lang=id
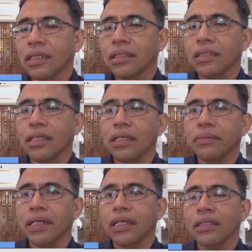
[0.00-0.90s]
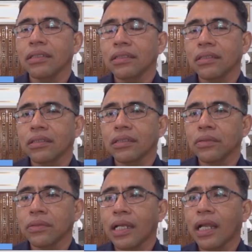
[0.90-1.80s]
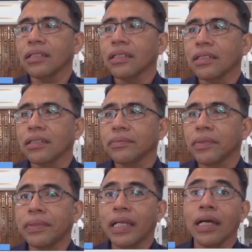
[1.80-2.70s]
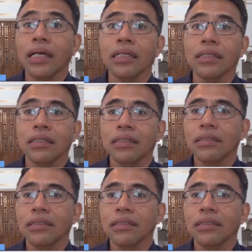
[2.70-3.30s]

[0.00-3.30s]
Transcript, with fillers: nanti dalam hal tentu arahnya ke pemenangan